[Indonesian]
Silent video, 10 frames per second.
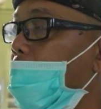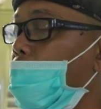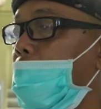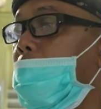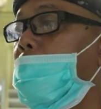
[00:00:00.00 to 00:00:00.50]

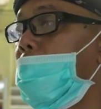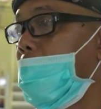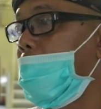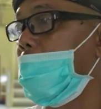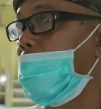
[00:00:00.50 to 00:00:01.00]
sudah
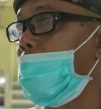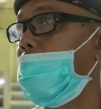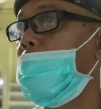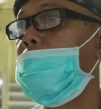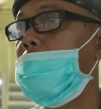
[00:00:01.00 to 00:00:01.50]
aman.
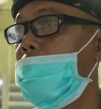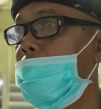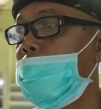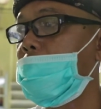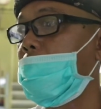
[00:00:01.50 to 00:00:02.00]
Di
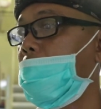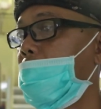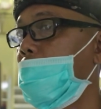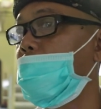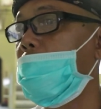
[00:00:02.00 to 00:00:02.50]
Bali
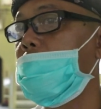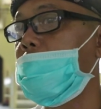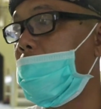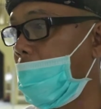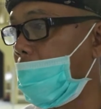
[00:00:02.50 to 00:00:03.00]
masyarakatnya sudah
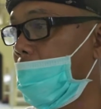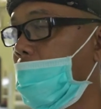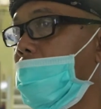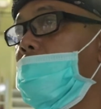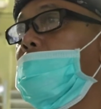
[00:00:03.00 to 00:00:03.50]
sadar
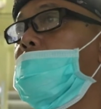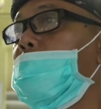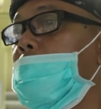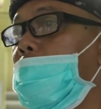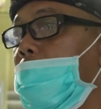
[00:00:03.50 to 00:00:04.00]

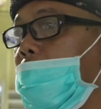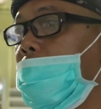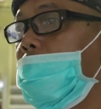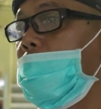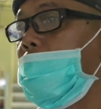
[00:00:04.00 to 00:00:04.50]
bahwa